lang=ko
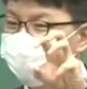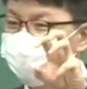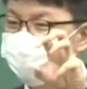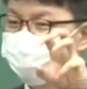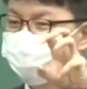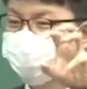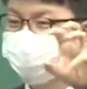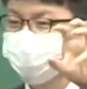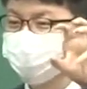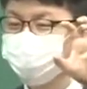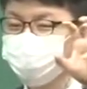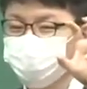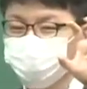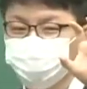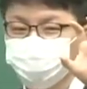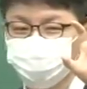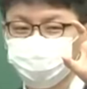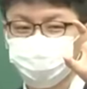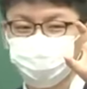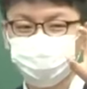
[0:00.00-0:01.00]
사이즈가
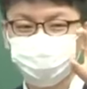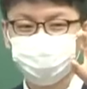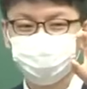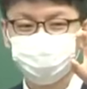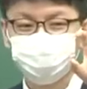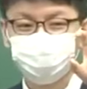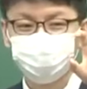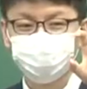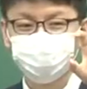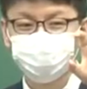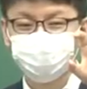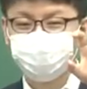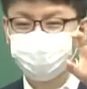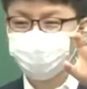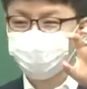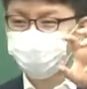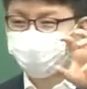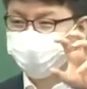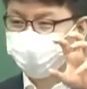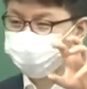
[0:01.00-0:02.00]
줄어들고
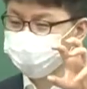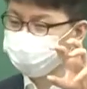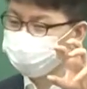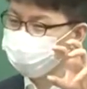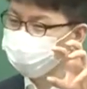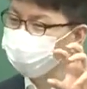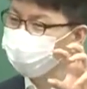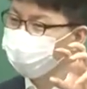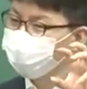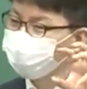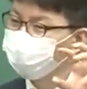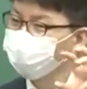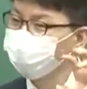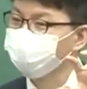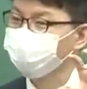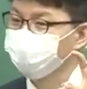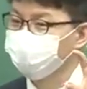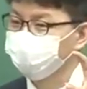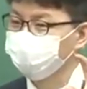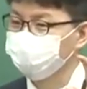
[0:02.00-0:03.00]
관심의
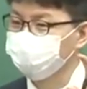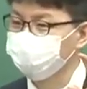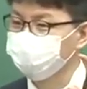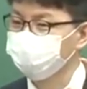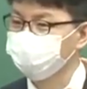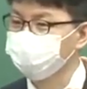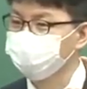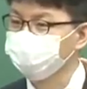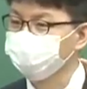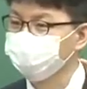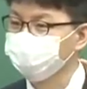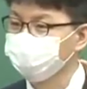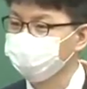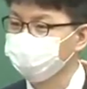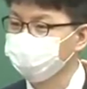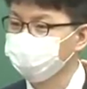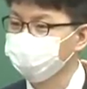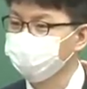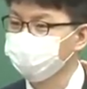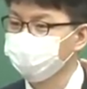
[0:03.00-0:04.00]
영역이 다른 거예요.
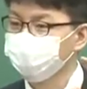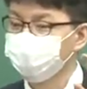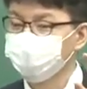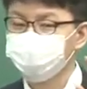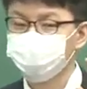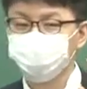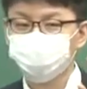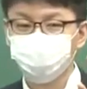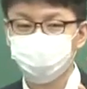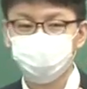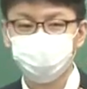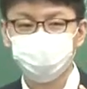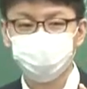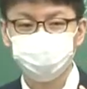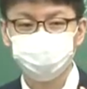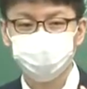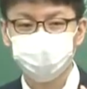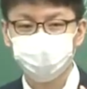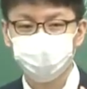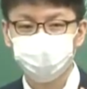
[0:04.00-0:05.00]
관심의
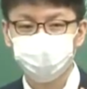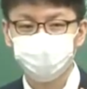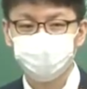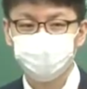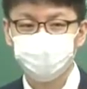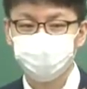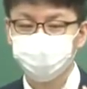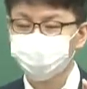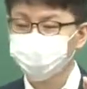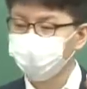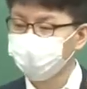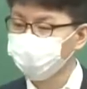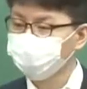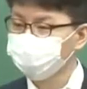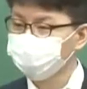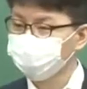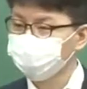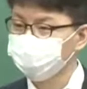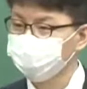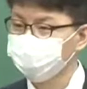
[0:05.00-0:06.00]
영역만 좀
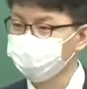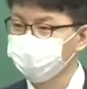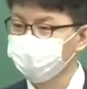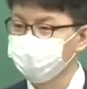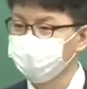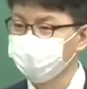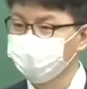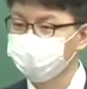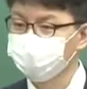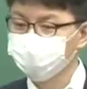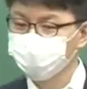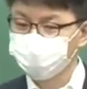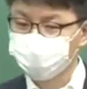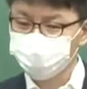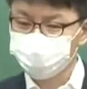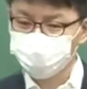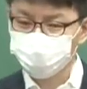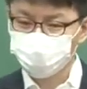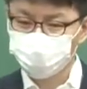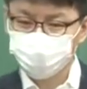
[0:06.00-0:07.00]
달라지죠. 예를
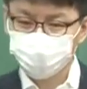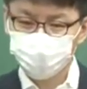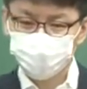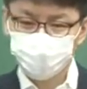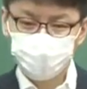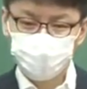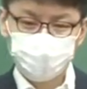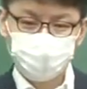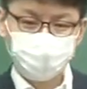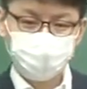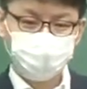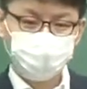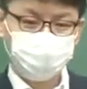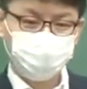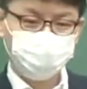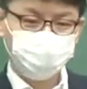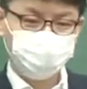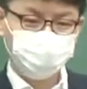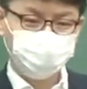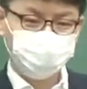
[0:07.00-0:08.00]
들어서 이
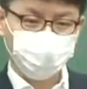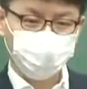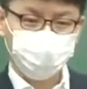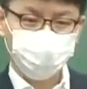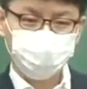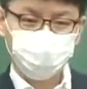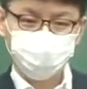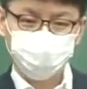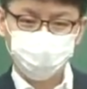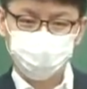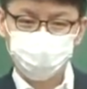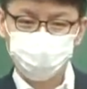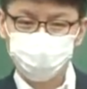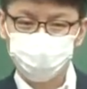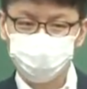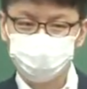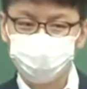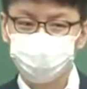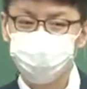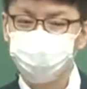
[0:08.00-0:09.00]
행정 다른
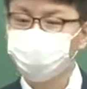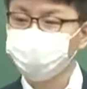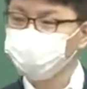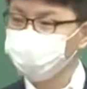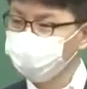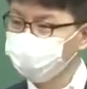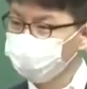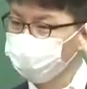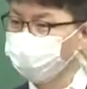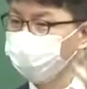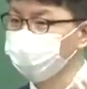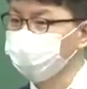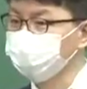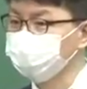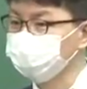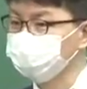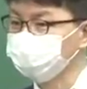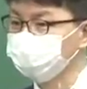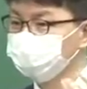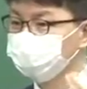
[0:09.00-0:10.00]
강론에서는 국가 차원에서 얘기를
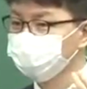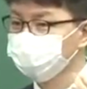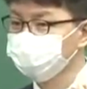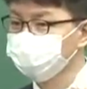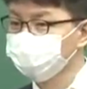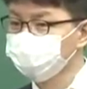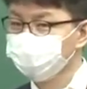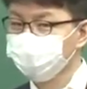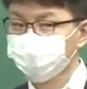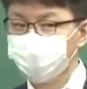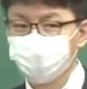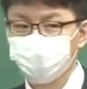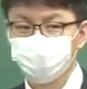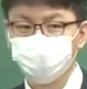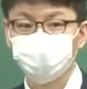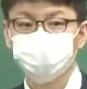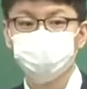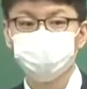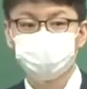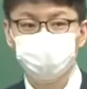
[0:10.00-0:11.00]
하거든요.
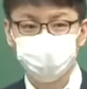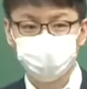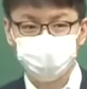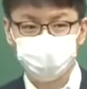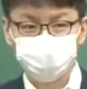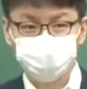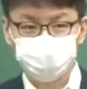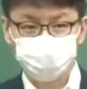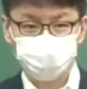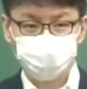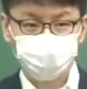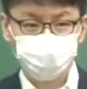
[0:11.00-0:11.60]
정부 차원에서.